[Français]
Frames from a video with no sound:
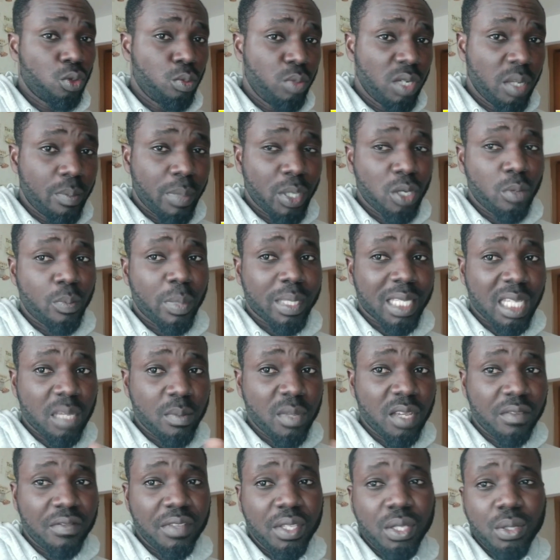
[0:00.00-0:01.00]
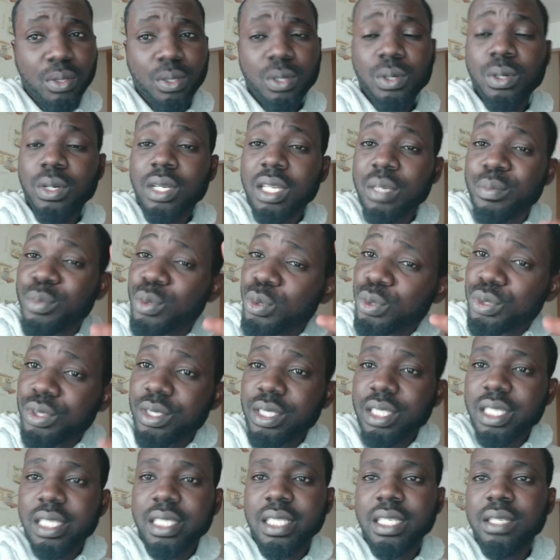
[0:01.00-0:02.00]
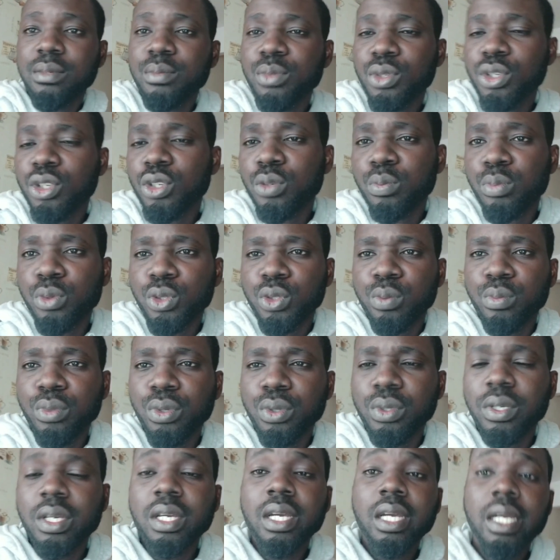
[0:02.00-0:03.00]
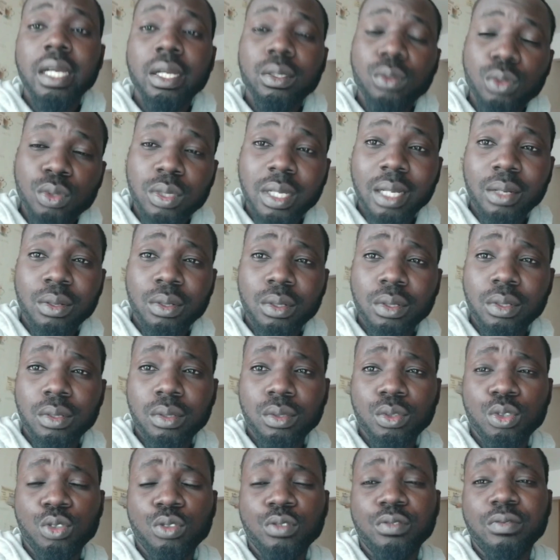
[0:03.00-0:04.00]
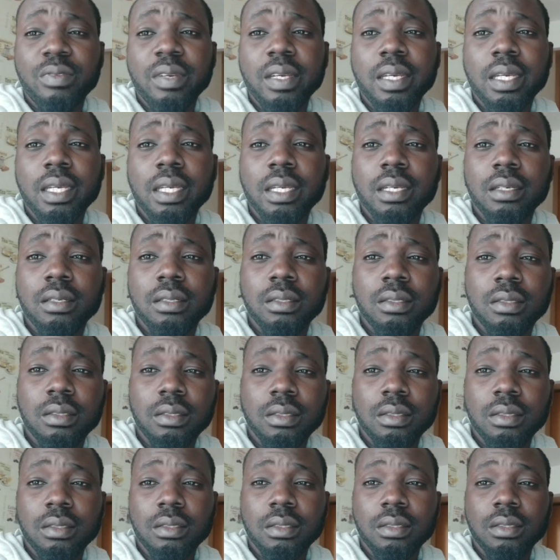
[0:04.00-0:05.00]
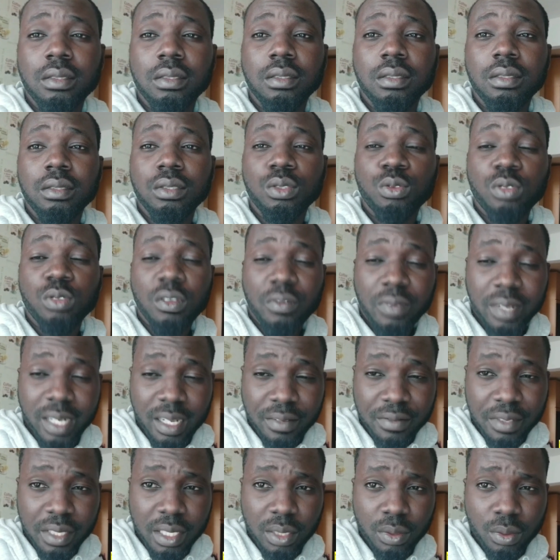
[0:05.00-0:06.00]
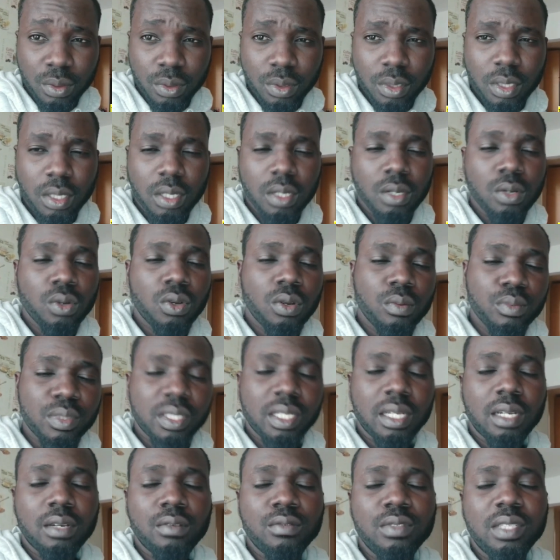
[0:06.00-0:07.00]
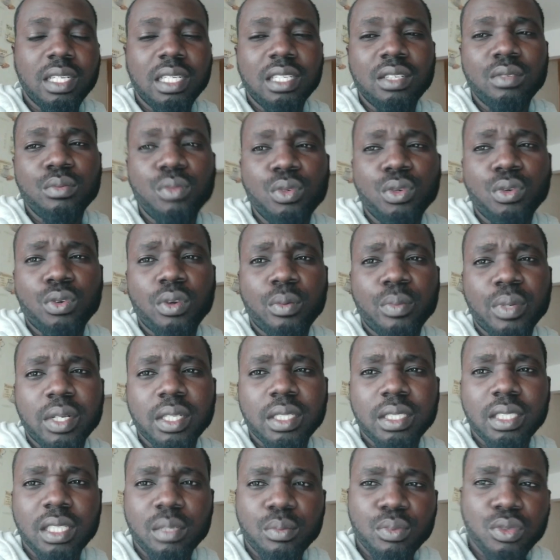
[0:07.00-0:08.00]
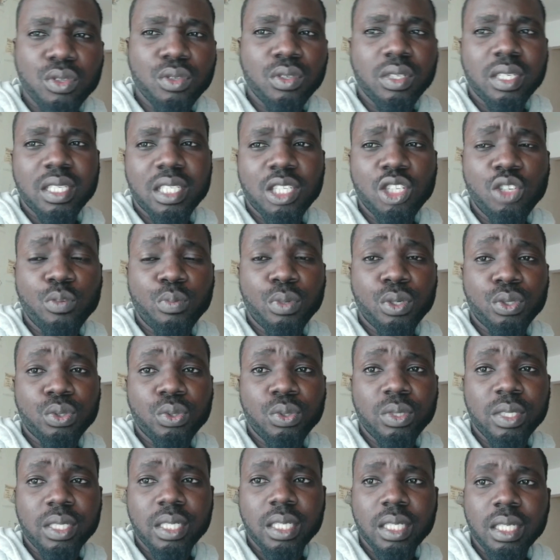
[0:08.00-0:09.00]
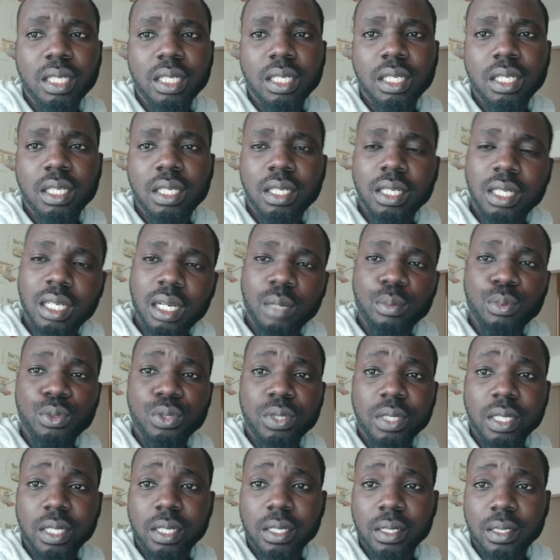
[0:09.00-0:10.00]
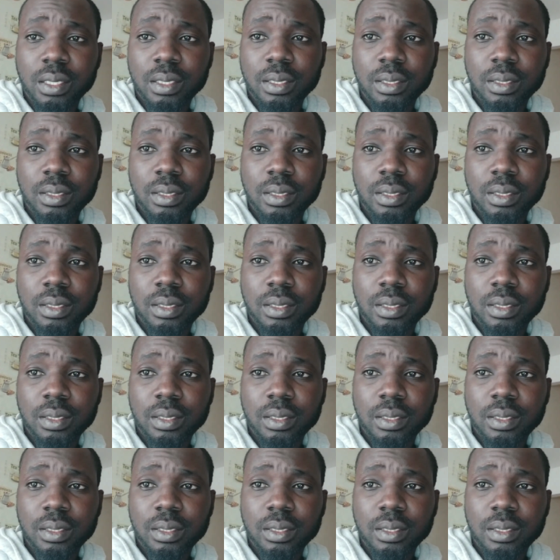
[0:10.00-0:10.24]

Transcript: N'oubliez pas de partager mes vidéos. Et puis aussi, essayez de me donner une pouce bleu. Tout à l'heure, je, vais, euh, je vais faire la vidéo. Comme ça, vous allez mieux comprendre. Et puis, essayez de postuler. À plus les gars.